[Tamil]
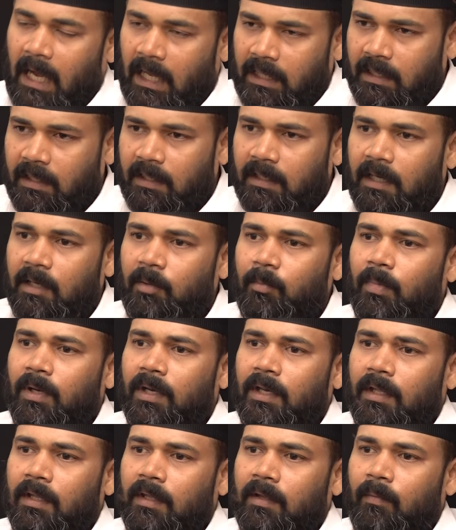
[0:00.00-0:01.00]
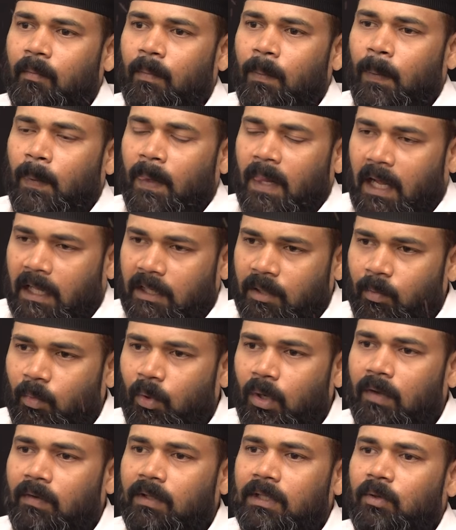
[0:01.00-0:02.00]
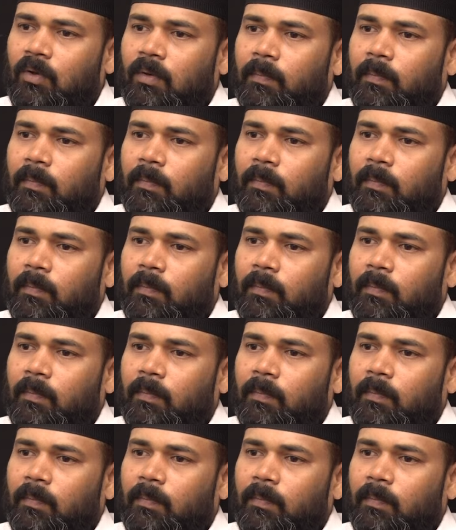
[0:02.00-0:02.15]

அதை ட்ரெண்ட் பண்ணி அது மூலம் வந்து